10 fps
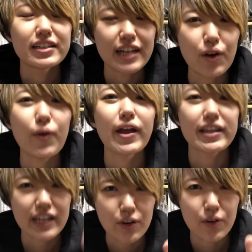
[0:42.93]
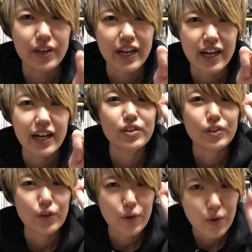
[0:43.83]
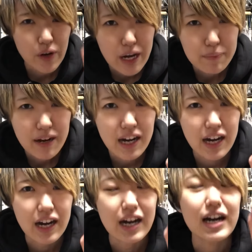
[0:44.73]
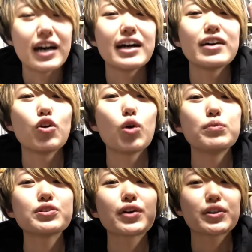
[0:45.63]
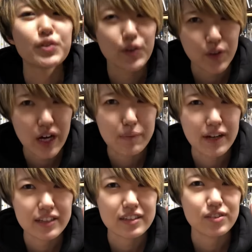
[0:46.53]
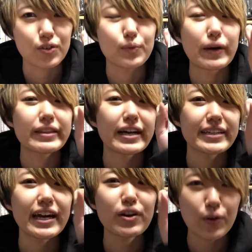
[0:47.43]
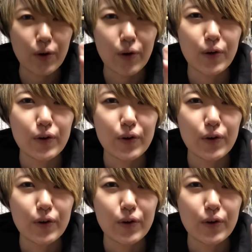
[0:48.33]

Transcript: 名古屋名古屋横浜大晦日の横浜と、まあ、7個